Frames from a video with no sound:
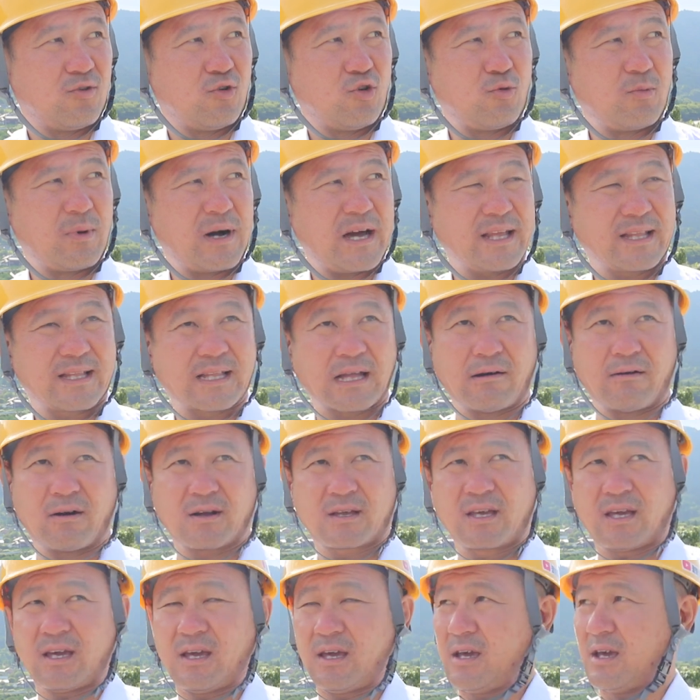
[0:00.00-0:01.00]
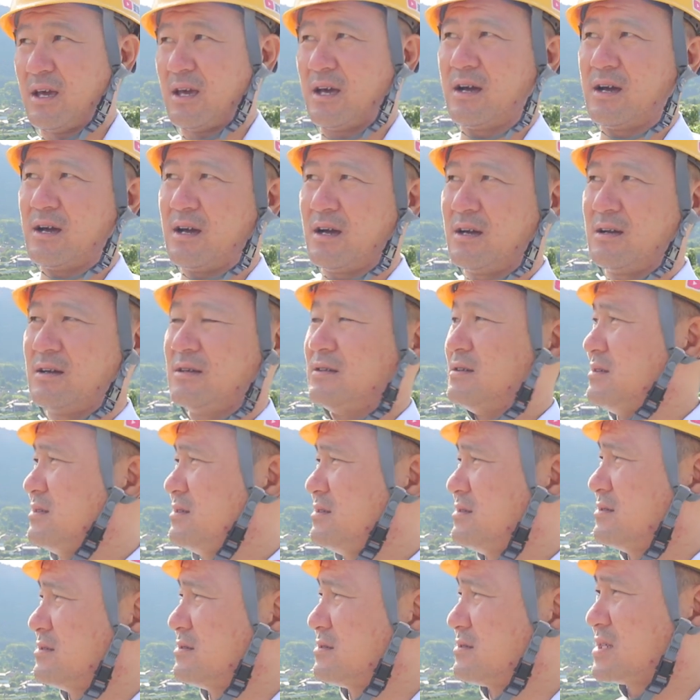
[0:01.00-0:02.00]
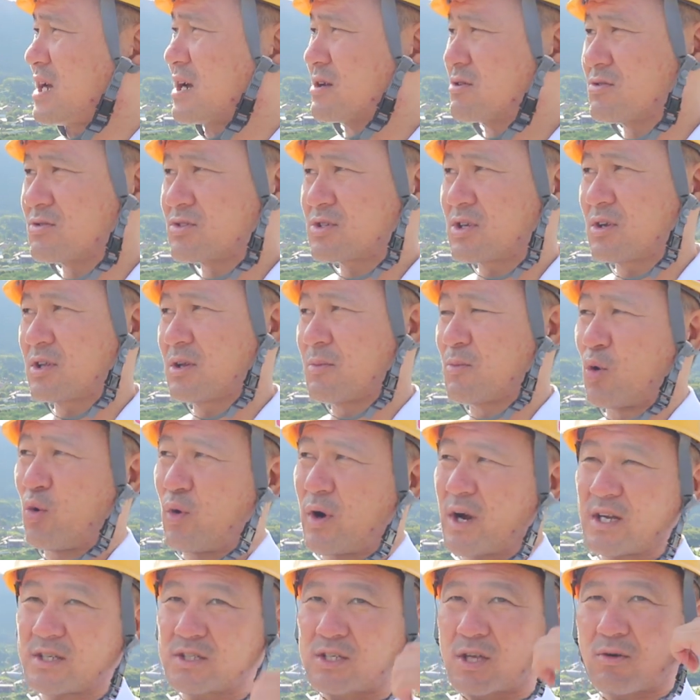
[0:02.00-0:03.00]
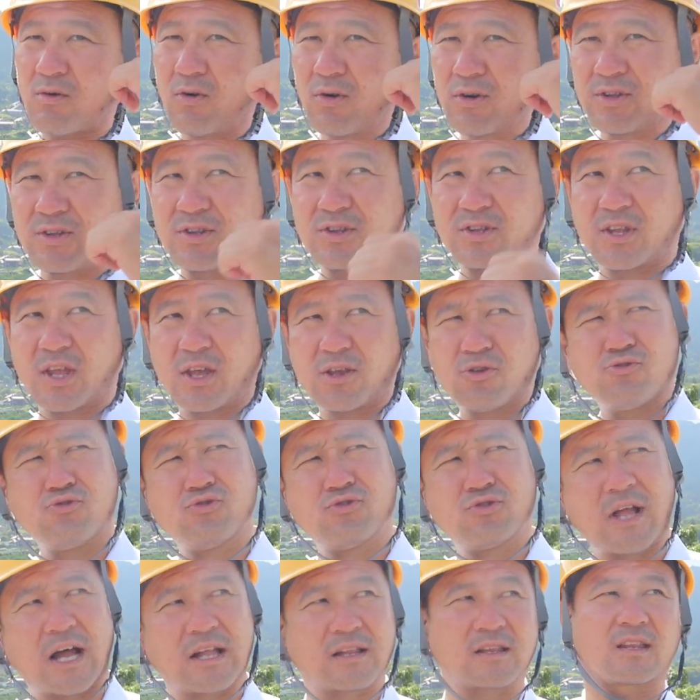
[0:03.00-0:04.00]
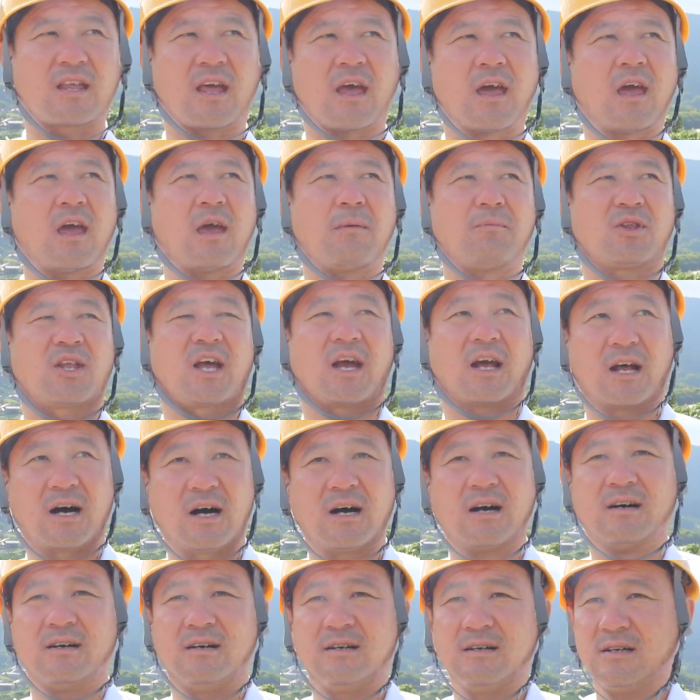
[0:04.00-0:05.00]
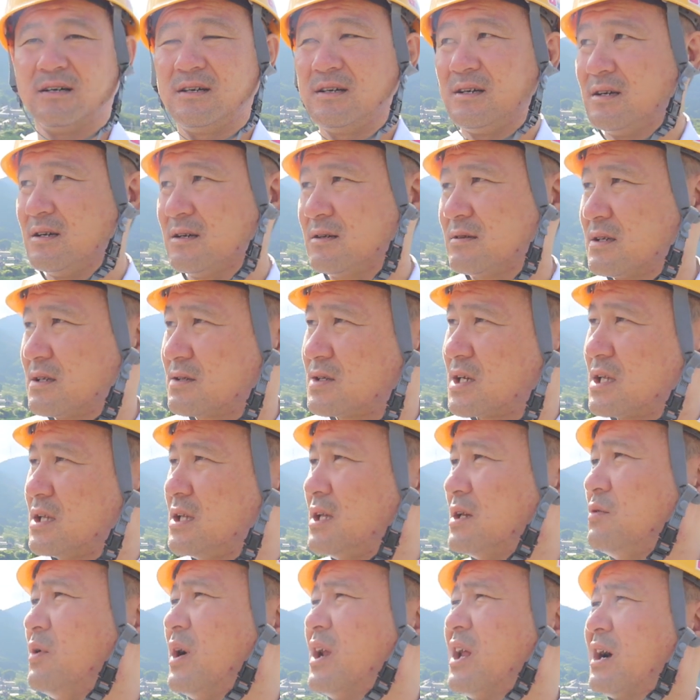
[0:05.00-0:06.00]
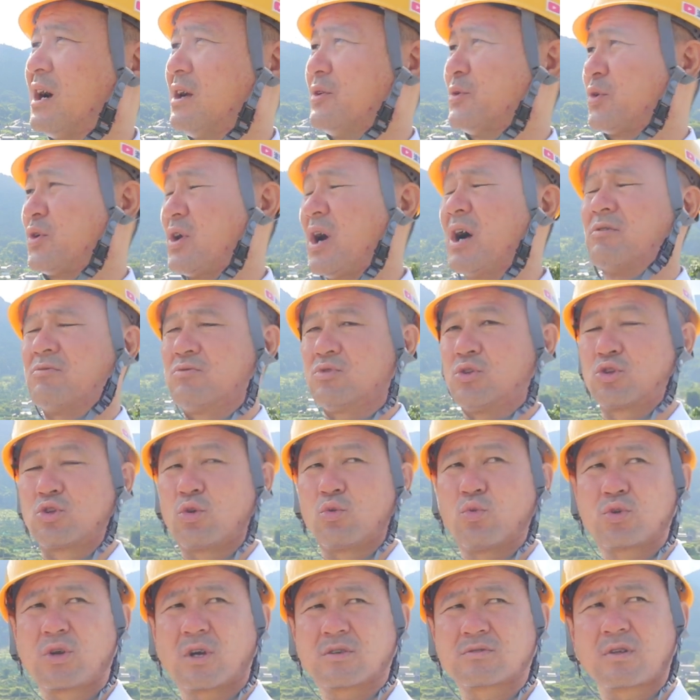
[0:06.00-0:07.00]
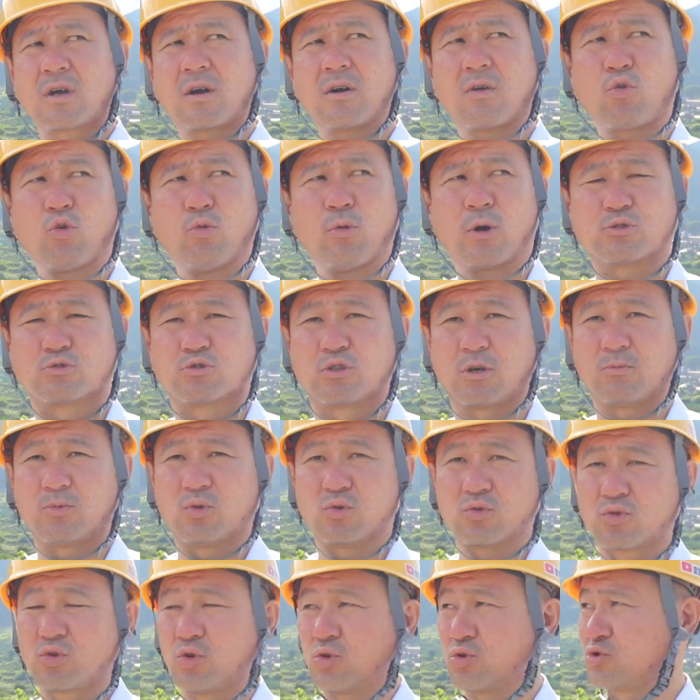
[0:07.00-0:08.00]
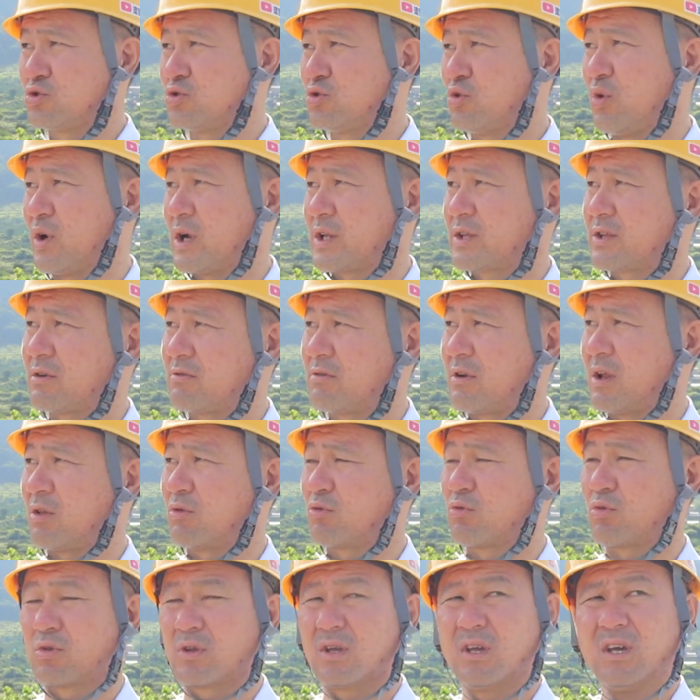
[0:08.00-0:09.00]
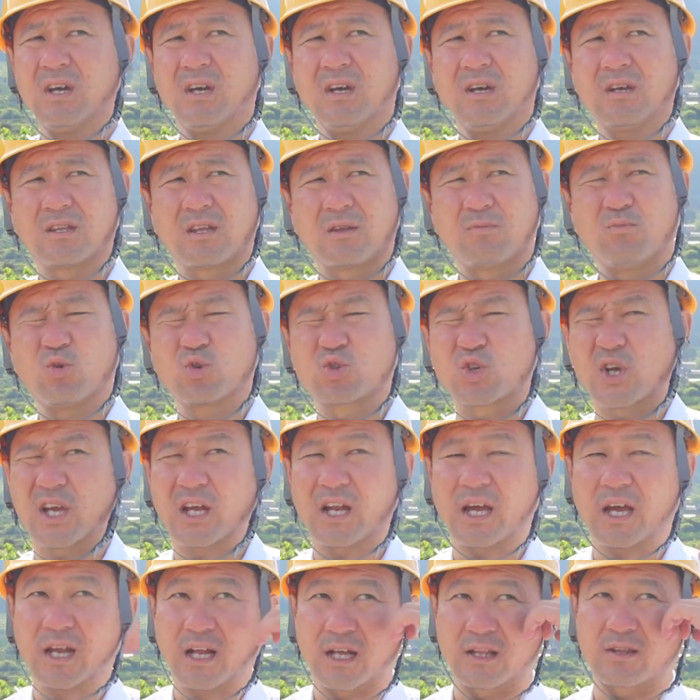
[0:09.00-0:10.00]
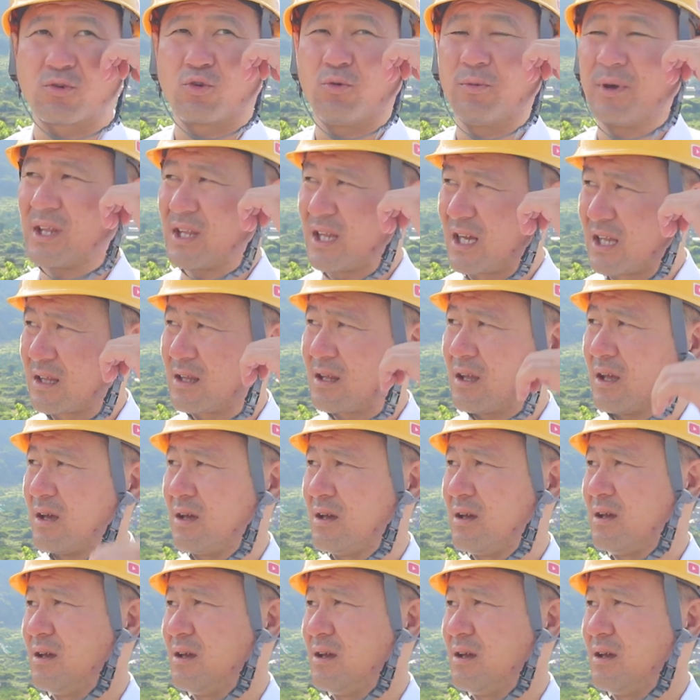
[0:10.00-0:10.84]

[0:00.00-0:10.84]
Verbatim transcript: うん、お前たわけ残業してでも終わらしてこいって言うなんてみたいなそうやって言わなあかん時あるだってお客さんが困るんだもん今日中に終わってくれんと申し訳ないなってごめんなって、うん、